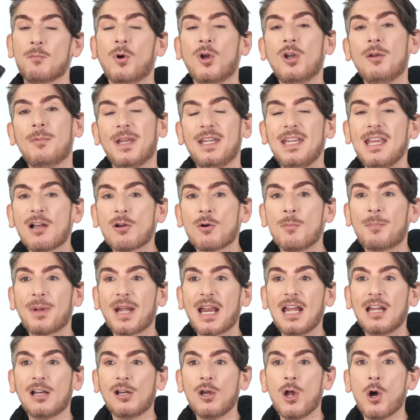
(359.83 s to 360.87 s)
¿Volvería a
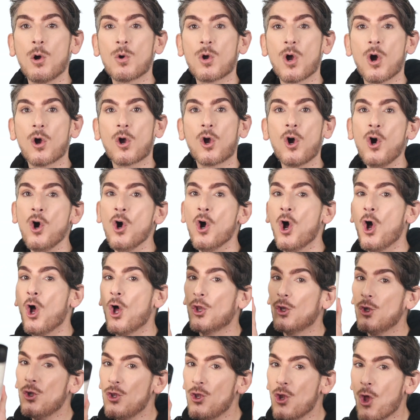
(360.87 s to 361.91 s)
comprar el Glow Coco?
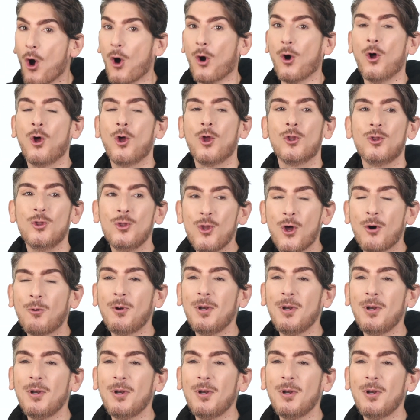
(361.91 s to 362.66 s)
No. No